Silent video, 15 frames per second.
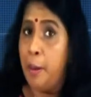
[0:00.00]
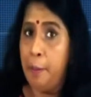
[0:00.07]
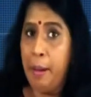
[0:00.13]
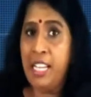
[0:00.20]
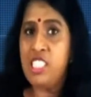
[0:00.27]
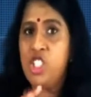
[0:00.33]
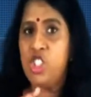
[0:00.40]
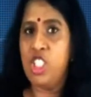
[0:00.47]

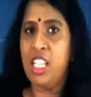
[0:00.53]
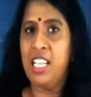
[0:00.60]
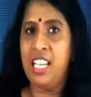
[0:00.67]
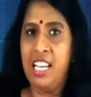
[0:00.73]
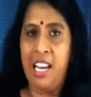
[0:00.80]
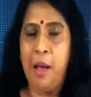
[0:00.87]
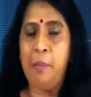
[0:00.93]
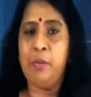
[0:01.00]
மேக்ஸ்
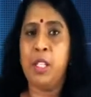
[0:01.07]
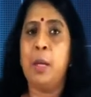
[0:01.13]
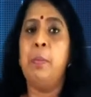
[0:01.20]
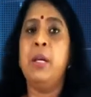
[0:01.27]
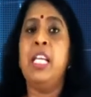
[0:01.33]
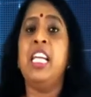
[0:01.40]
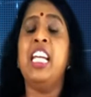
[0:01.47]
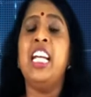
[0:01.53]
செய்யலாம்
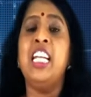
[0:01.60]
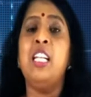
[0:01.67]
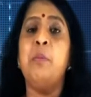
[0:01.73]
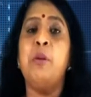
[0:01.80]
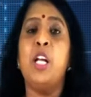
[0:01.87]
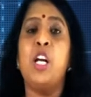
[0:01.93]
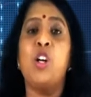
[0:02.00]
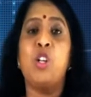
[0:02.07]
இப்படி இரண்டு
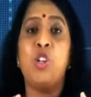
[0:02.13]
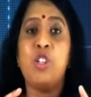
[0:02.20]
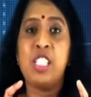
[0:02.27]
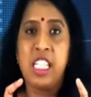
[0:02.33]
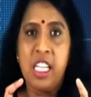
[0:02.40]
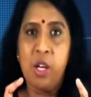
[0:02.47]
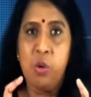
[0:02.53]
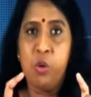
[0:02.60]
நிமிடங்களுக்குள்
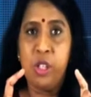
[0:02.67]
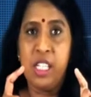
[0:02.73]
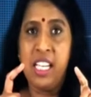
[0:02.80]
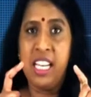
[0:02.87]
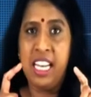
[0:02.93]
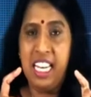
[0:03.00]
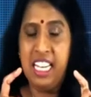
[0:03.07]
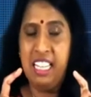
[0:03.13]
செய்யக்கூடிய
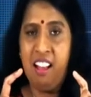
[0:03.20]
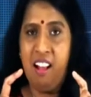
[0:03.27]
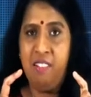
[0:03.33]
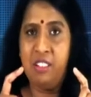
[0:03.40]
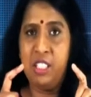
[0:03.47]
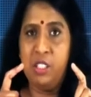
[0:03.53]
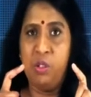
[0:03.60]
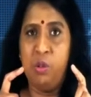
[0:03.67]

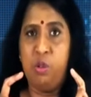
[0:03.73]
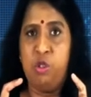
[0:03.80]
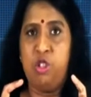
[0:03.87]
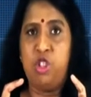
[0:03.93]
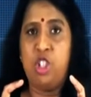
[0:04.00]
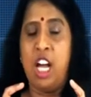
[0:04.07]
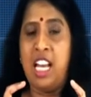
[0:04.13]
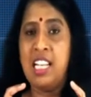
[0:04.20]
ஏதாவது ஒரு
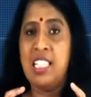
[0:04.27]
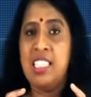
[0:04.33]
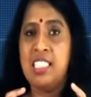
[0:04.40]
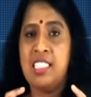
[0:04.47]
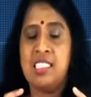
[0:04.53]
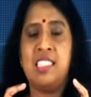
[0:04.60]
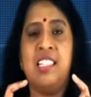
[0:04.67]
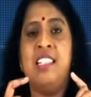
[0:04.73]

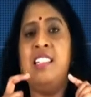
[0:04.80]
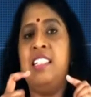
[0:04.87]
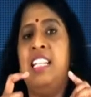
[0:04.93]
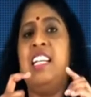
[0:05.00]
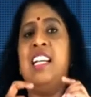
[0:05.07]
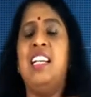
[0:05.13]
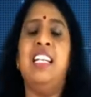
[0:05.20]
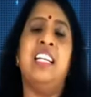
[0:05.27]
சேலஞ்சஸை
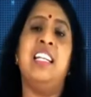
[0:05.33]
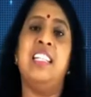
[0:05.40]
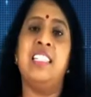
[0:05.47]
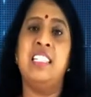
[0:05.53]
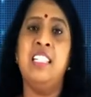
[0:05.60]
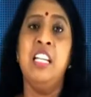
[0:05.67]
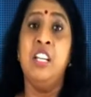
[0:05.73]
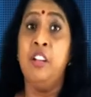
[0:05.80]
நீங்கள்
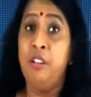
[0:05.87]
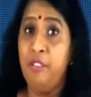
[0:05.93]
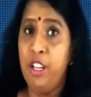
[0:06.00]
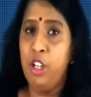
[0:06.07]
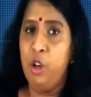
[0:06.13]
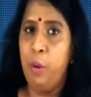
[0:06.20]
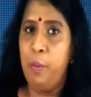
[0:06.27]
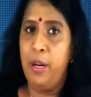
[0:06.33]
எங்களுக்கு
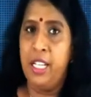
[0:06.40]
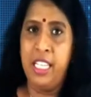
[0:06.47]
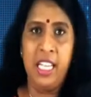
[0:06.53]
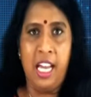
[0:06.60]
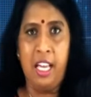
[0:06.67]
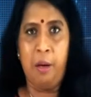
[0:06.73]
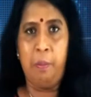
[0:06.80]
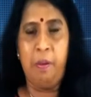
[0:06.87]
வீடியோ பண்ணி
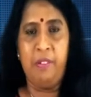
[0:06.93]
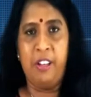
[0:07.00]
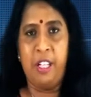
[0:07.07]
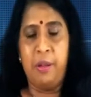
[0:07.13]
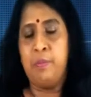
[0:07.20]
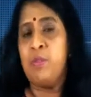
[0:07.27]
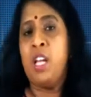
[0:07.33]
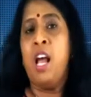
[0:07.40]
அனுப்ப
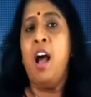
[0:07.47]
வேண்டும்